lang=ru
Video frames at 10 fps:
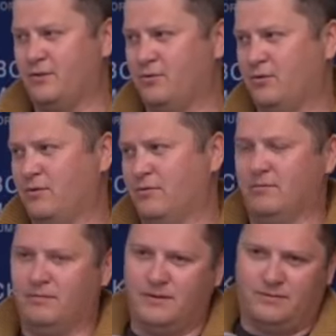
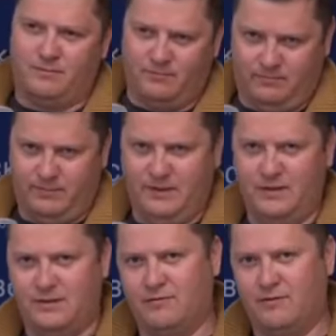что из
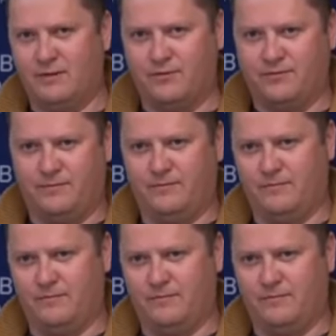50 дворов